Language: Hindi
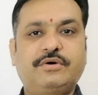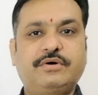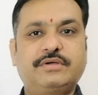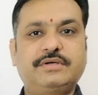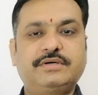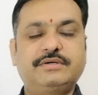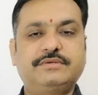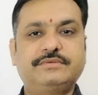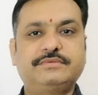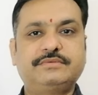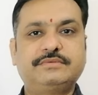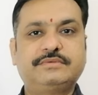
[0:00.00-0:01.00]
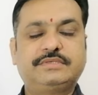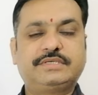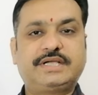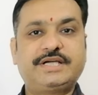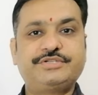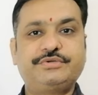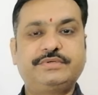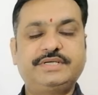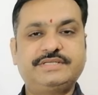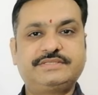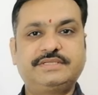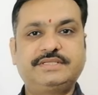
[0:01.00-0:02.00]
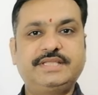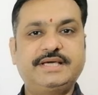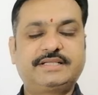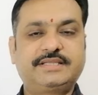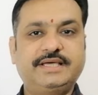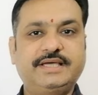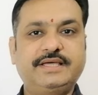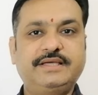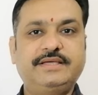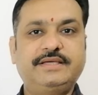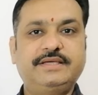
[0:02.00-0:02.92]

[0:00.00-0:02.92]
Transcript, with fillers: और राशियों की स्थिति देखते हैं